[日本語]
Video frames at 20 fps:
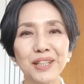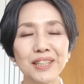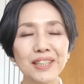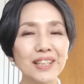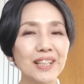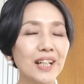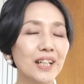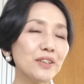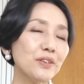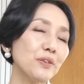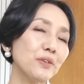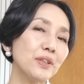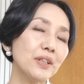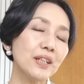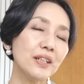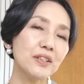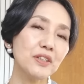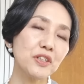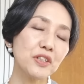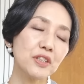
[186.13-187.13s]
でカットに
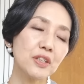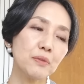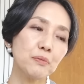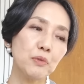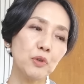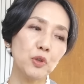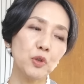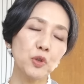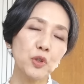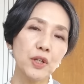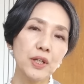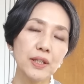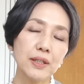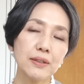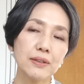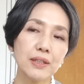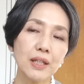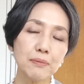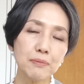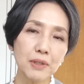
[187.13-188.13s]
関しても
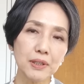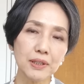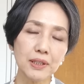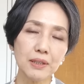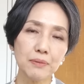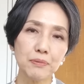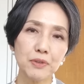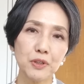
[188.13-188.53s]
たまに